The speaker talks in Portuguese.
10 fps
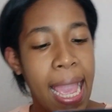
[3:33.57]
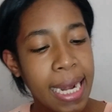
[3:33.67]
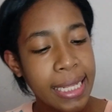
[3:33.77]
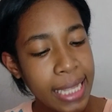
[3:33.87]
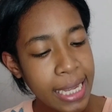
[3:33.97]

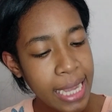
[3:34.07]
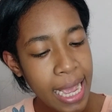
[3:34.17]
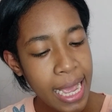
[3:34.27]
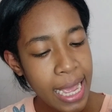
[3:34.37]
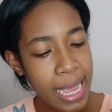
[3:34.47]
Ela tem
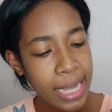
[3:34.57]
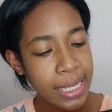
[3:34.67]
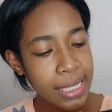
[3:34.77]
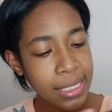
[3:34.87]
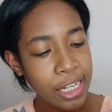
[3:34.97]
é,
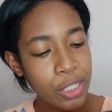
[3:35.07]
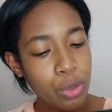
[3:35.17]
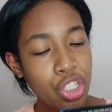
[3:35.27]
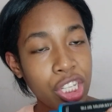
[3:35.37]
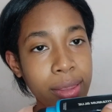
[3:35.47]
aqui
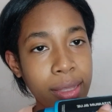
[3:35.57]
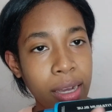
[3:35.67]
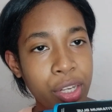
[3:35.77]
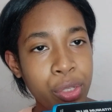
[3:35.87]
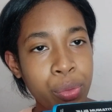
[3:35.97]
escrito
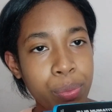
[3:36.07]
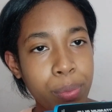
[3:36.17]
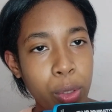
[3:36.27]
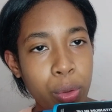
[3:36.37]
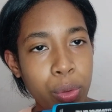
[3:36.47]
titânio
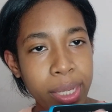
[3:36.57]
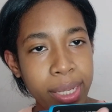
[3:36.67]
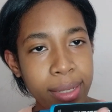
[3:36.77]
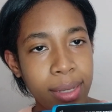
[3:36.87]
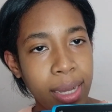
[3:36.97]

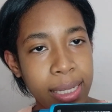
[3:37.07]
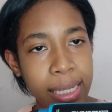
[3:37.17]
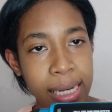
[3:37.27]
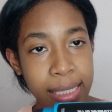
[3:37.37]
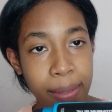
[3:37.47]
blue,
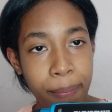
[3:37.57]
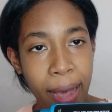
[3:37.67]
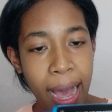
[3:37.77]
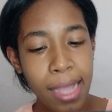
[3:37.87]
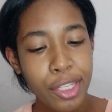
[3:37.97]
aqui nessa
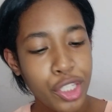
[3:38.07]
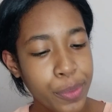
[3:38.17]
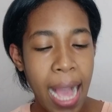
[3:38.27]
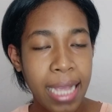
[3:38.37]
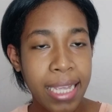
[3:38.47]

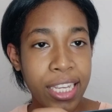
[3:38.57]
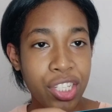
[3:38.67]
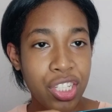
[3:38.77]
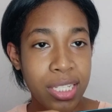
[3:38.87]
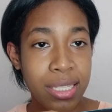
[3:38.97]
parte. Aqui
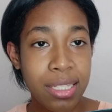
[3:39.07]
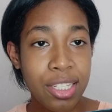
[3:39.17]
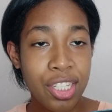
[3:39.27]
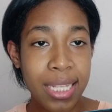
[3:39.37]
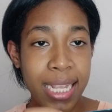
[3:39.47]
diz
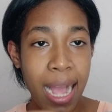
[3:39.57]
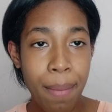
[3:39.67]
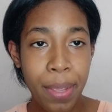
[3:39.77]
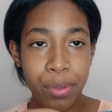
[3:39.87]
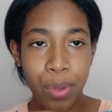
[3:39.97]

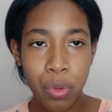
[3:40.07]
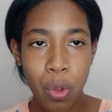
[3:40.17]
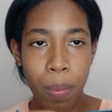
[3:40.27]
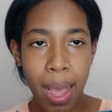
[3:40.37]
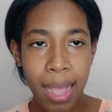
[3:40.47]
desligamento
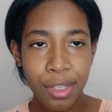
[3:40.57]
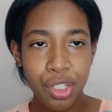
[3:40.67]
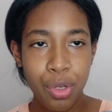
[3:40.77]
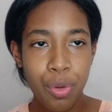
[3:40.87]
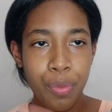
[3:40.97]

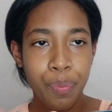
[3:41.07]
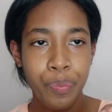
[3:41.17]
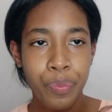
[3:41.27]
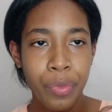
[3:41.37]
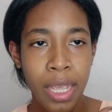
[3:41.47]
automático.
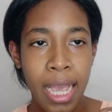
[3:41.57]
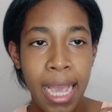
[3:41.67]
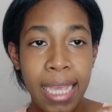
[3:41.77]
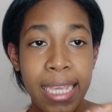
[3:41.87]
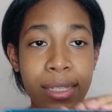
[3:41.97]

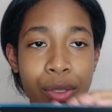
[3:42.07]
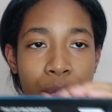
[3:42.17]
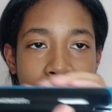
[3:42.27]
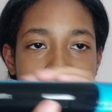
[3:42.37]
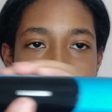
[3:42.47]
Isso
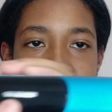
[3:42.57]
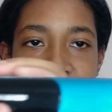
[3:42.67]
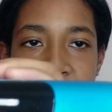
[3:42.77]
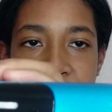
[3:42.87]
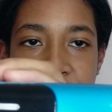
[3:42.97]
daqui,
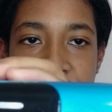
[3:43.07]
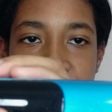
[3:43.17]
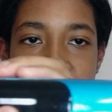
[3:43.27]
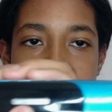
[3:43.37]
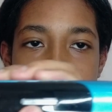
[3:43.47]

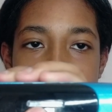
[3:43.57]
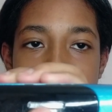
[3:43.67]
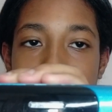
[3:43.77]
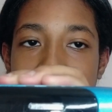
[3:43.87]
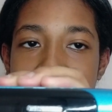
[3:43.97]
gente,
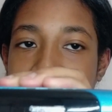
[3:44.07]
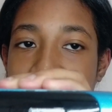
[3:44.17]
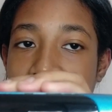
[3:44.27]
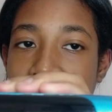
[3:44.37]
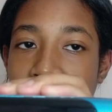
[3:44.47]
é o
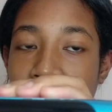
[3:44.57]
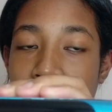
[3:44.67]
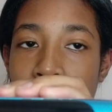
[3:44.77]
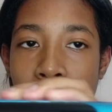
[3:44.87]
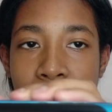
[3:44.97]
LEDzinho que
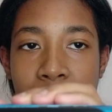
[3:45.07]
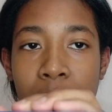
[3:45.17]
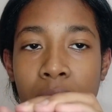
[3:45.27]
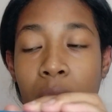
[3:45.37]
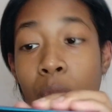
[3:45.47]

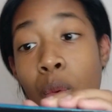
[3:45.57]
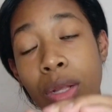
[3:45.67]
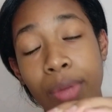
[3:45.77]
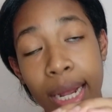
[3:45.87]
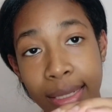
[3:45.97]
mostra
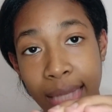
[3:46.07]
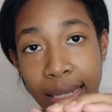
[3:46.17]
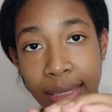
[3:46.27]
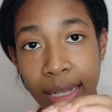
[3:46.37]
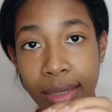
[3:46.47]
quando ela
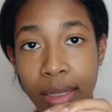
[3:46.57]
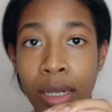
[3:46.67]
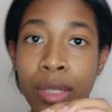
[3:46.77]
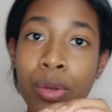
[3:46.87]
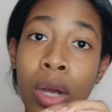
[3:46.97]
está
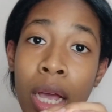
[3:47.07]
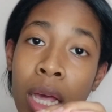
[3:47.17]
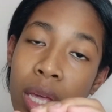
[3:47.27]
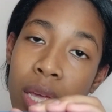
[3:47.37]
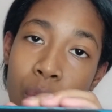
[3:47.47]
esquentando
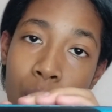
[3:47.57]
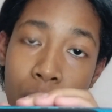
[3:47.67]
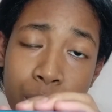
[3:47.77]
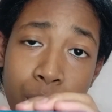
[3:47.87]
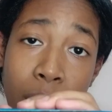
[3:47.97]
e
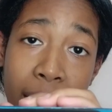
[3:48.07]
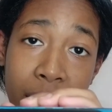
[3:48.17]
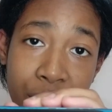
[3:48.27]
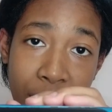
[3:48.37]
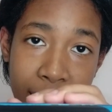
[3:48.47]
quando
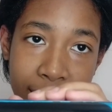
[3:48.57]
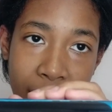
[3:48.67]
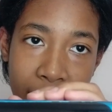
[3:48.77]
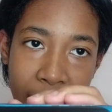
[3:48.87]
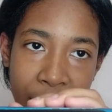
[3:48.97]
ela já
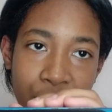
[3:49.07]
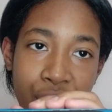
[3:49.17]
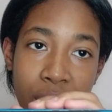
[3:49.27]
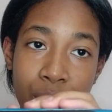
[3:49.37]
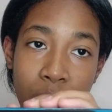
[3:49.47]
está
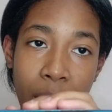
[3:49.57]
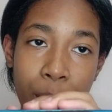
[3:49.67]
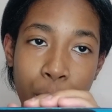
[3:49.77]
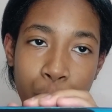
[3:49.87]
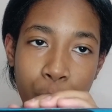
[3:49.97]
quente. Isso aqui é
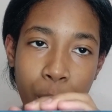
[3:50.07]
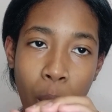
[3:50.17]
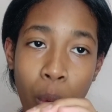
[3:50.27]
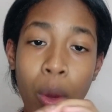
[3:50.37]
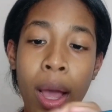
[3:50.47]
muito
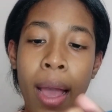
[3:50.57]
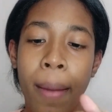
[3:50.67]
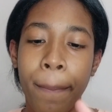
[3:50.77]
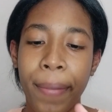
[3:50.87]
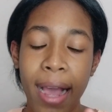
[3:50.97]
bom
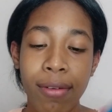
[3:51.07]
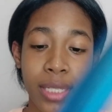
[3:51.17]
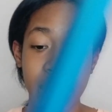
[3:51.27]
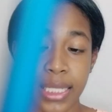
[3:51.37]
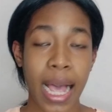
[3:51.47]
para
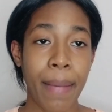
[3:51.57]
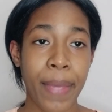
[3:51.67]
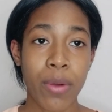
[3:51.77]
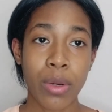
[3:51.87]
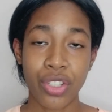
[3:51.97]
você
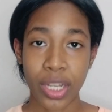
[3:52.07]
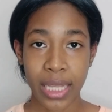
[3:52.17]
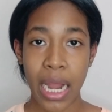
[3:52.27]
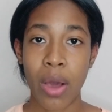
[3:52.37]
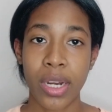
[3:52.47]
saber quando já
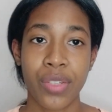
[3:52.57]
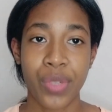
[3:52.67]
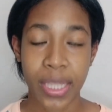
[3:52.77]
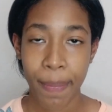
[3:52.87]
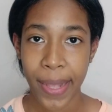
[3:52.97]
está na hora de
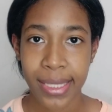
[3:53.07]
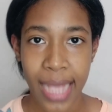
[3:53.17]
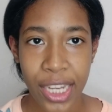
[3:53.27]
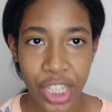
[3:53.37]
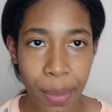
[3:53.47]
você
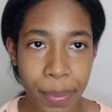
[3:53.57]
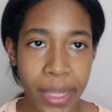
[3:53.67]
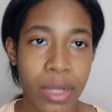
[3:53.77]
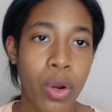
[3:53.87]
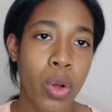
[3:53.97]
passar a
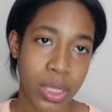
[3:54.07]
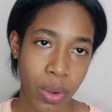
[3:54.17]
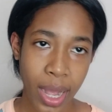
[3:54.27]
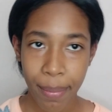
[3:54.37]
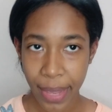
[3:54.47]
chapinha no
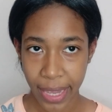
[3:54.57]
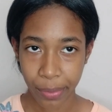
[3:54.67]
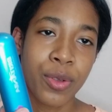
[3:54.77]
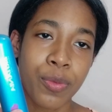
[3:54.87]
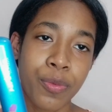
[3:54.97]
seu cabelo.
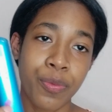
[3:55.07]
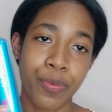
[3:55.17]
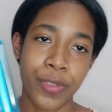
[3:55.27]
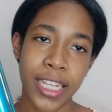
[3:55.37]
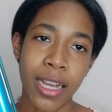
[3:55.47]

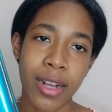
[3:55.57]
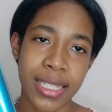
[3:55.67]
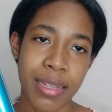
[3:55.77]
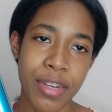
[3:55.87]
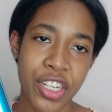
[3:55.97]
Não liga com
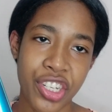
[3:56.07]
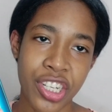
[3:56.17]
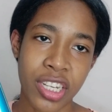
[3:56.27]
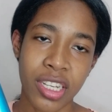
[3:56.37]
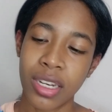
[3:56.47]
essa
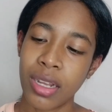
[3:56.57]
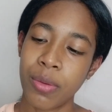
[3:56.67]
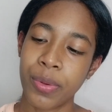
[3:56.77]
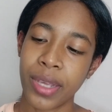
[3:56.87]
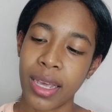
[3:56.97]
manchinha aqui
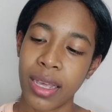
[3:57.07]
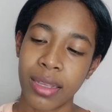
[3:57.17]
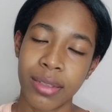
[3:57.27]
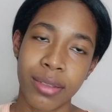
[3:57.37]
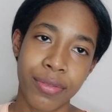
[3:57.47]
não,
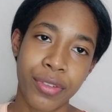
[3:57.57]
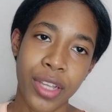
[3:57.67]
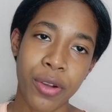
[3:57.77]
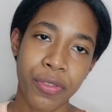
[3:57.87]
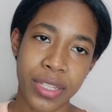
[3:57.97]
porque
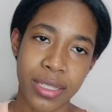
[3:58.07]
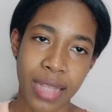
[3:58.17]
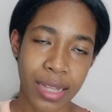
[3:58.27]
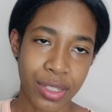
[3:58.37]
fui eu que fiz, tá?